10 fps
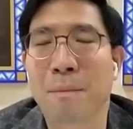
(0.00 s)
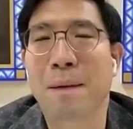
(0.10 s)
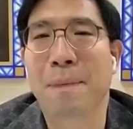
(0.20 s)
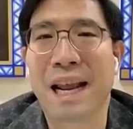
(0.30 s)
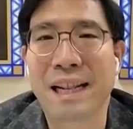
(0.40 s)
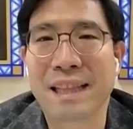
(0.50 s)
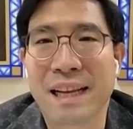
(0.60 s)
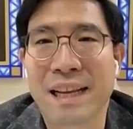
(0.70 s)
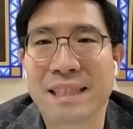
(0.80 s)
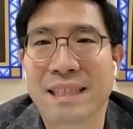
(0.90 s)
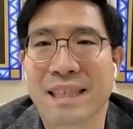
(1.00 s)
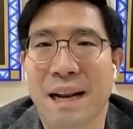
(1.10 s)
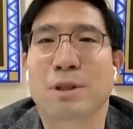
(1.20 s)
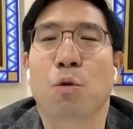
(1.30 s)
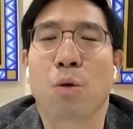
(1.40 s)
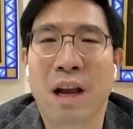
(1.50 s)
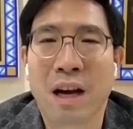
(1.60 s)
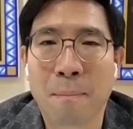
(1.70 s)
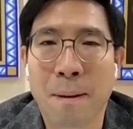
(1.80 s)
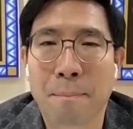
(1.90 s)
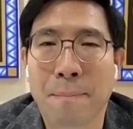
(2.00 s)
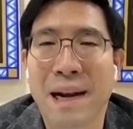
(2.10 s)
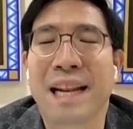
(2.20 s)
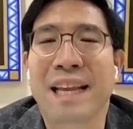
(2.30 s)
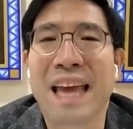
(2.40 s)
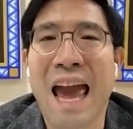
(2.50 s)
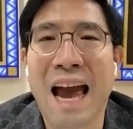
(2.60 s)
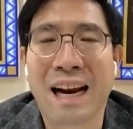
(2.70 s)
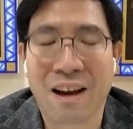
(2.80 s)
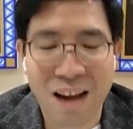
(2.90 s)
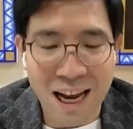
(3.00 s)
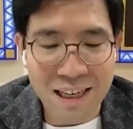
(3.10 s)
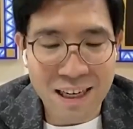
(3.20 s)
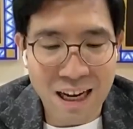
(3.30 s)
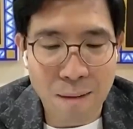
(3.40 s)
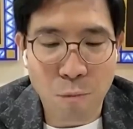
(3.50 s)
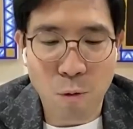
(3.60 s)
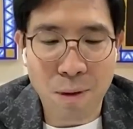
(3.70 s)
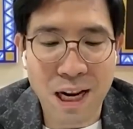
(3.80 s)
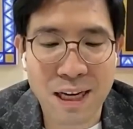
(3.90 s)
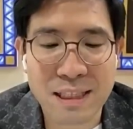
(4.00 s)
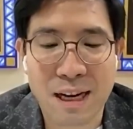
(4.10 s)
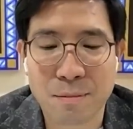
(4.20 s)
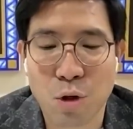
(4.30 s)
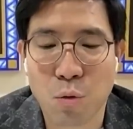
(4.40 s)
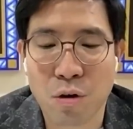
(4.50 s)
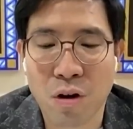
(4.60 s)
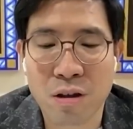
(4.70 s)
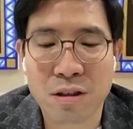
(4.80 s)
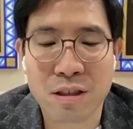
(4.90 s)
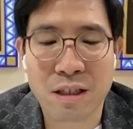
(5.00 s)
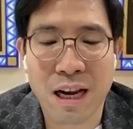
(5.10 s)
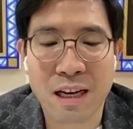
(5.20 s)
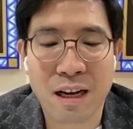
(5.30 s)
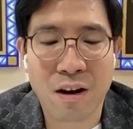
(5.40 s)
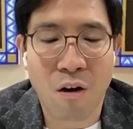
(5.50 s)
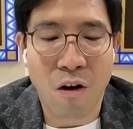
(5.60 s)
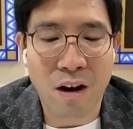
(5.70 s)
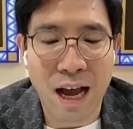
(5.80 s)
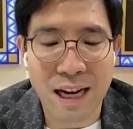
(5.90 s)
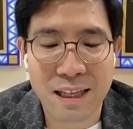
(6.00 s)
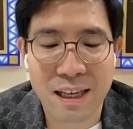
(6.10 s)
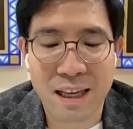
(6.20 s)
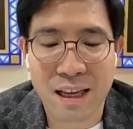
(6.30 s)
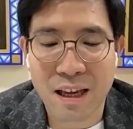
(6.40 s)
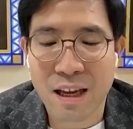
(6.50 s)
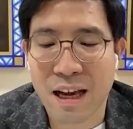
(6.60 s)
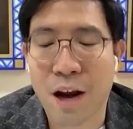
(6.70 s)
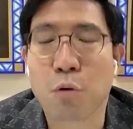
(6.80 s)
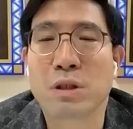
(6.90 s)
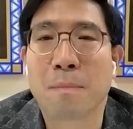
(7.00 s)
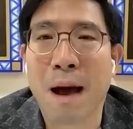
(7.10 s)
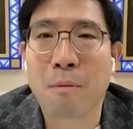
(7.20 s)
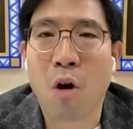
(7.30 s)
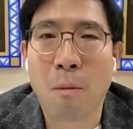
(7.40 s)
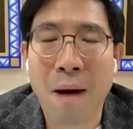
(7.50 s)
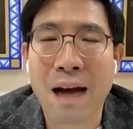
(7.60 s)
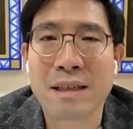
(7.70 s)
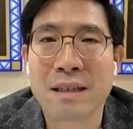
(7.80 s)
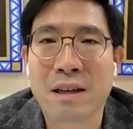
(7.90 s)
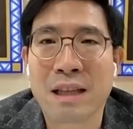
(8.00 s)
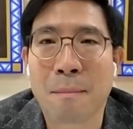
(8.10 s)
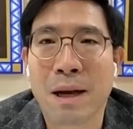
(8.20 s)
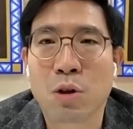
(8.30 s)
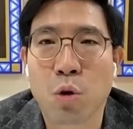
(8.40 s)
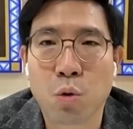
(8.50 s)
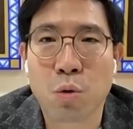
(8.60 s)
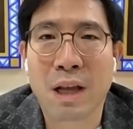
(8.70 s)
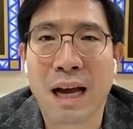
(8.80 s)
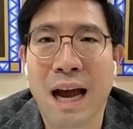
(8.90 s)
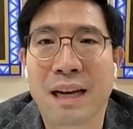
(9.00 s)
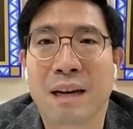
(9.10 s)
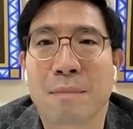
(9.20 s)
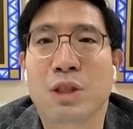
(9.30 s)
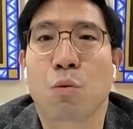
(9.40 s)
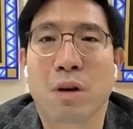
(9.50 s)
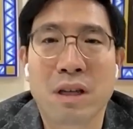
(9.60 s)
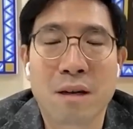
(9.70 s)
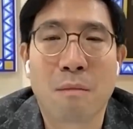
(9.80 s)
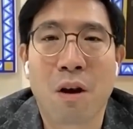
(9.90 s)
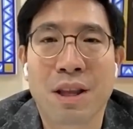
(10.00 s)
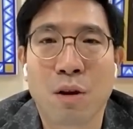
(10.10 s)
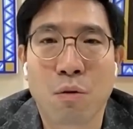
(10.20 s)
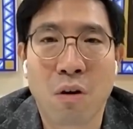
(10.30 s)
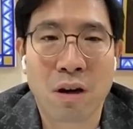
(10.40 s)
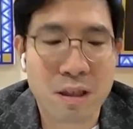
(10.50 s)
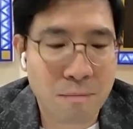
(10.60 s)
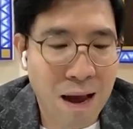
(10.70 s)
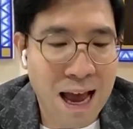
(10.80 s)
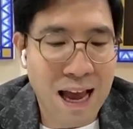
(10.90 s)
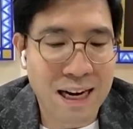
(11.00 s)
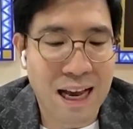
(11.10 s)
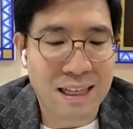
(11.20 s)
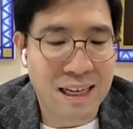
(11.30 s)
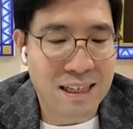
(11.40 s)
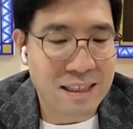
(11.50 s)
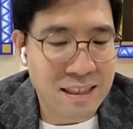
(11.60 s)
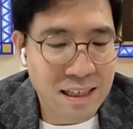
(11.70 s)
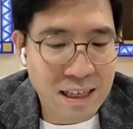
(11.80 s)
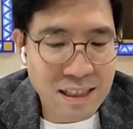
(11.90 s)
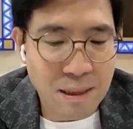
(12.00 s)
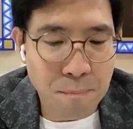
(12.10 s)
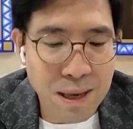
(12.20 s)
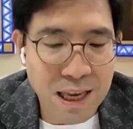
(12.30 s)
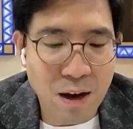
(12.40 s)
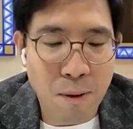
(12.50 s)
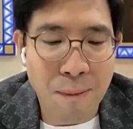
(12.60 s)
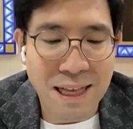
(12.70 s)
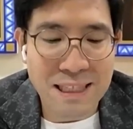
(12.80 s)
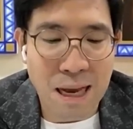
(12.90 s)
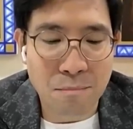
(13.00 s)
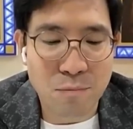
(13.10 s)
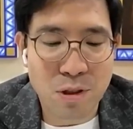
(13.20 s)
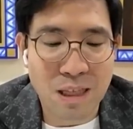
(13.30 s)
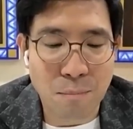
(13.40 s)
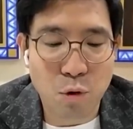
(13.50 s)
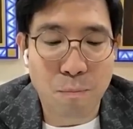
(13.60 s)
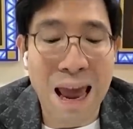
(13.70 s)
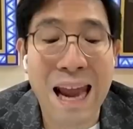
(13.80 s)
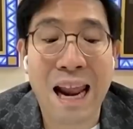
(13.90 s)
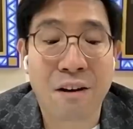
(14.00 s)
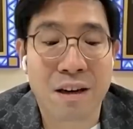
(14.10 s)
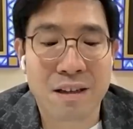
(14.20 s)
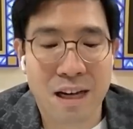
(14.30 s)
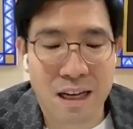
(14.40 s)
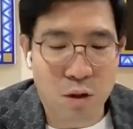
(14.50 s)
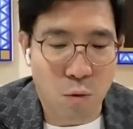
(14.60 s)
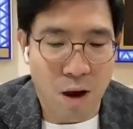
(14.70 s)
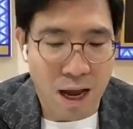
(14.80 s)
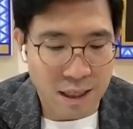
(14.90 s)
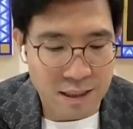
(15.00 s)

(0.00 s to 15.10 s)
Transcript: ก็มีประเด็นที่สนับสนุนแล้วก็เป็นประเด็นที่แย้งแล้วกันนะครับผมประเด็นที่สนับสนุนก็คือในเรื่องของการที่การดูดสภาพคล่องมากขึ้นก็ทำให้ต้นทุนทางการเงินมันสูงขึ้นบอนด์ยิลด์ก็ขึ้นมาเนี่ยอย่างสิบปีก็ประมาณ สามจุดแปด แล้วเนอะตัว